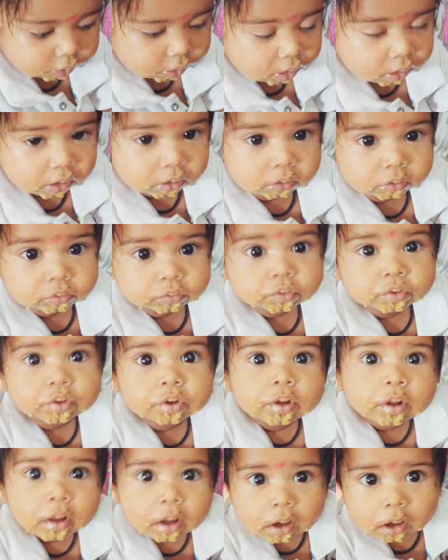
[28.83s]
इधर देखिए गाइस
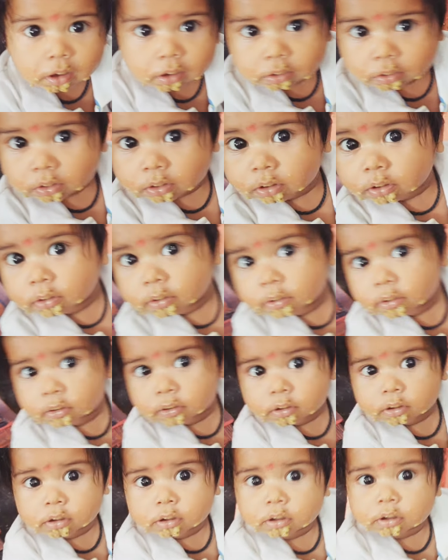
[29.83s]
तो आयंश
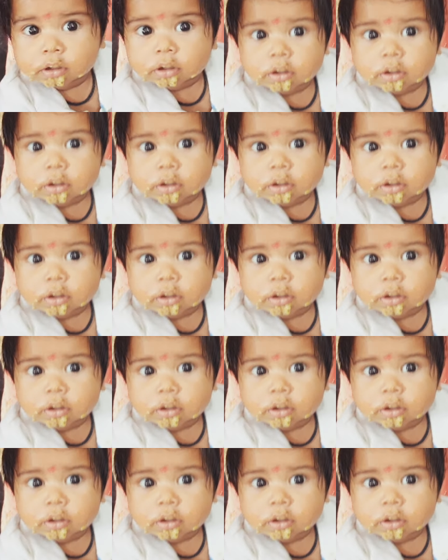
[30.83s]
खाना खा